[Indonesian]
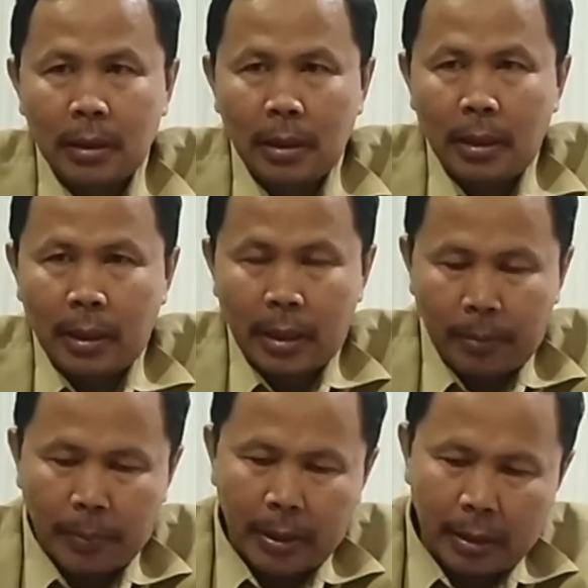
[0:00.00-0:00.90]

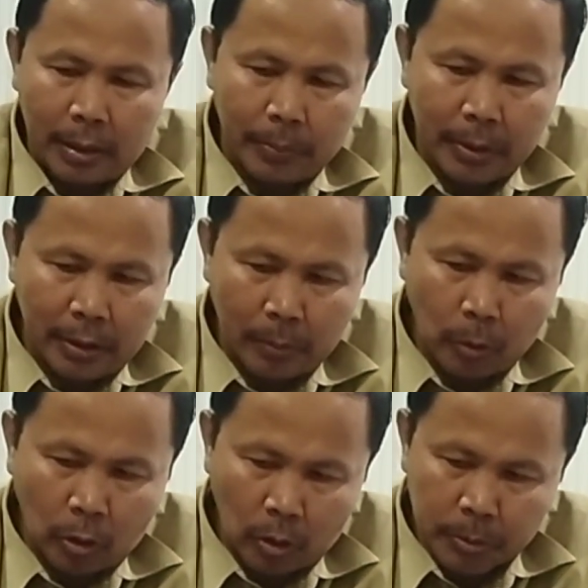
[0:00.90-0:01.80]
harapan dari pendiri
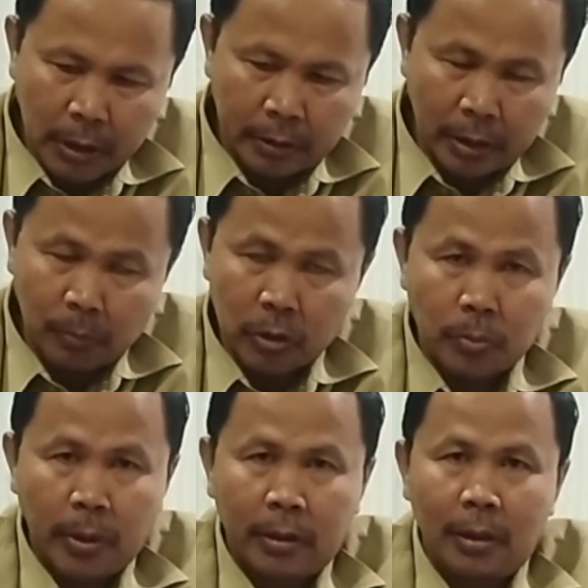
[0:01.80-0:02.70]
pondok pesantren itu
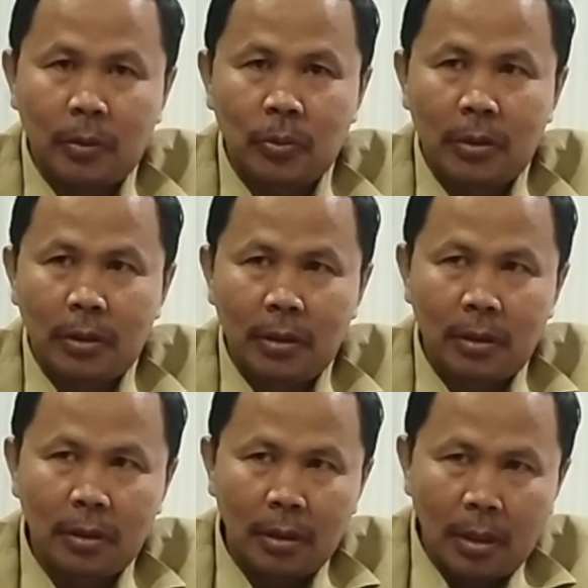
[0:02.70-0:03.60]
seperti itu. Jadi
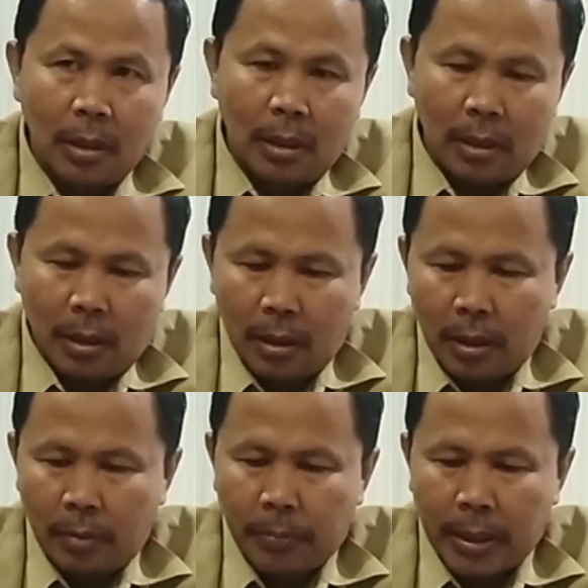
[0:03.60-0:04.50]

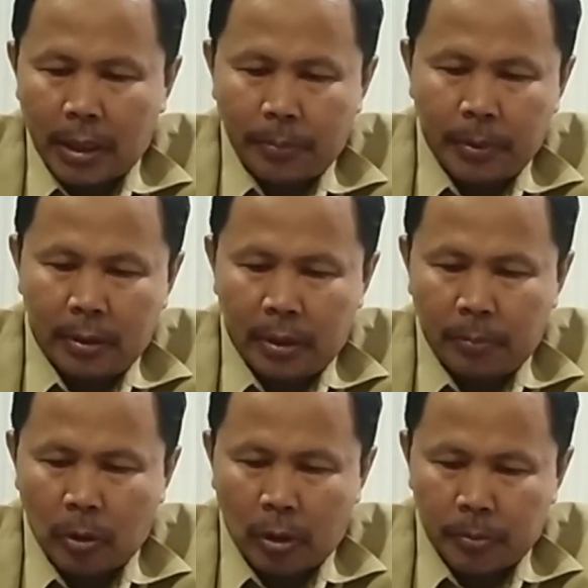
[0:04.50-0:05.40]
eh, para pendiri
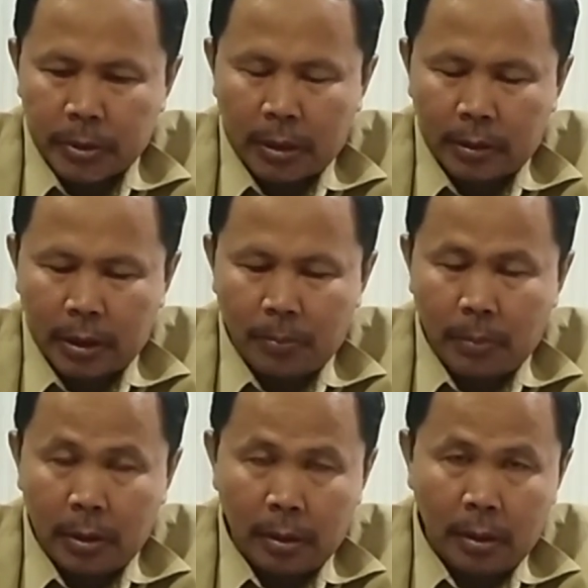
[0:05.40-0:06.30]
pondok pesantren
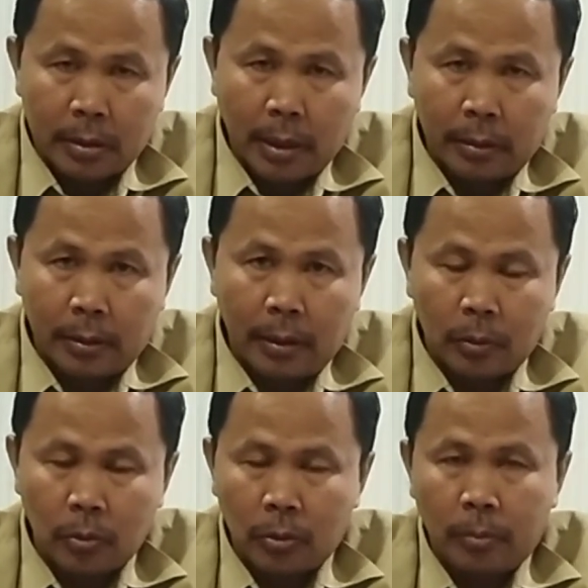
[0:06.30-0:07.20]
mendidik santri
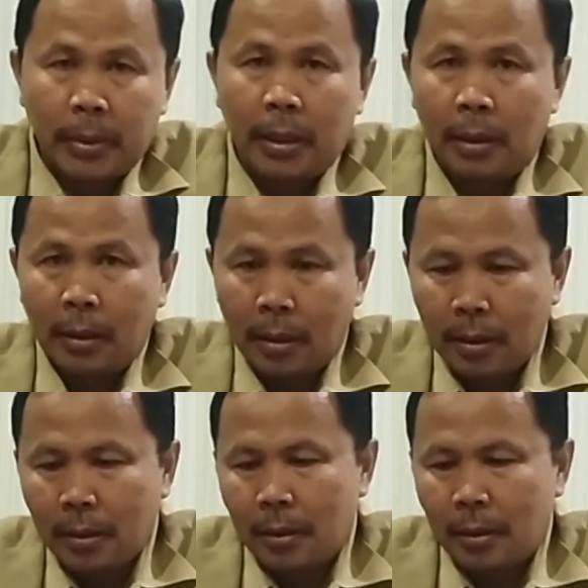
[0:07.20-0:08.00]
itu untuk mandiri,